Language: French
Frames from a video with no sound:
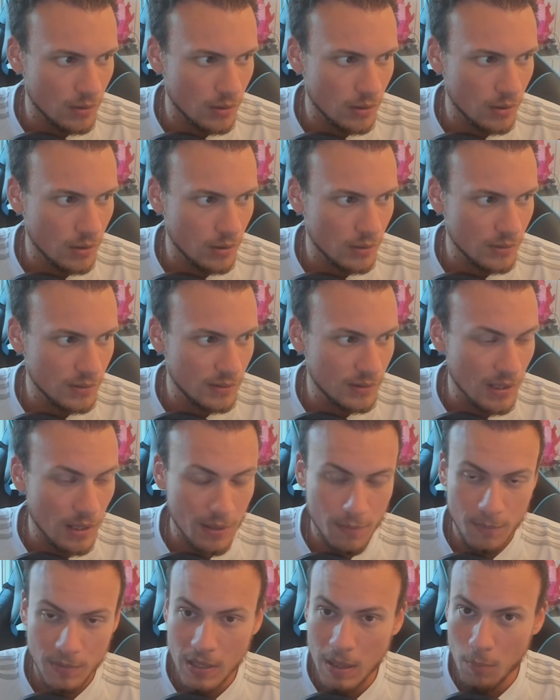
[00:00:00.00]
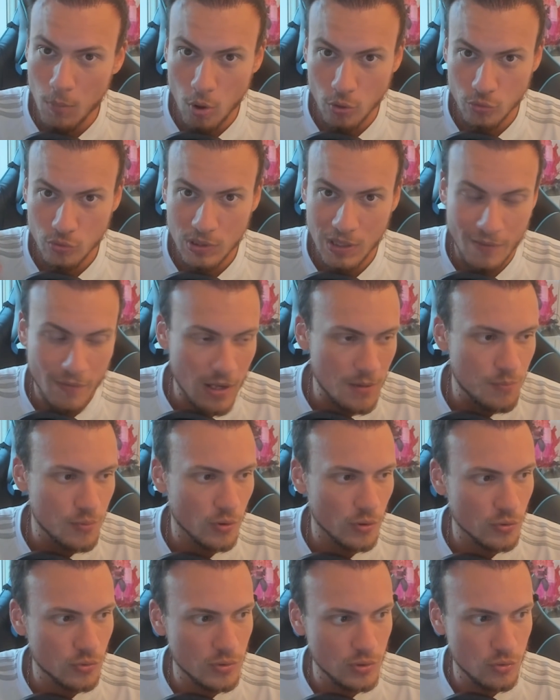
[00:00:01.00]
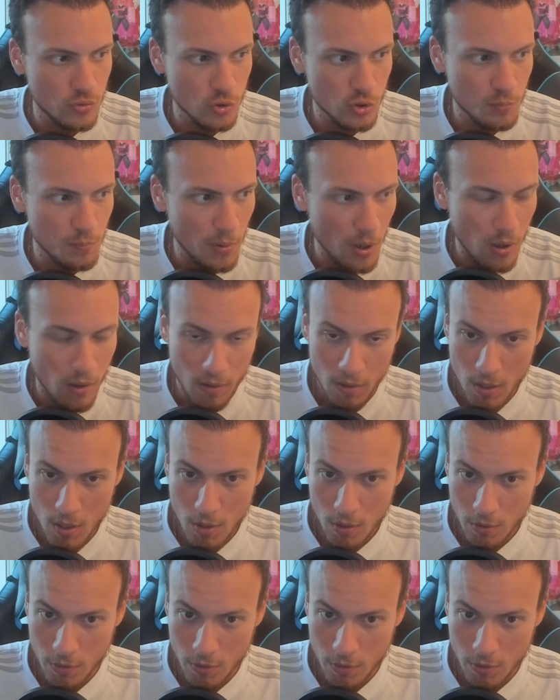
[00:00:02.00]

euh, d'abord du travail, puis ensuite du sport.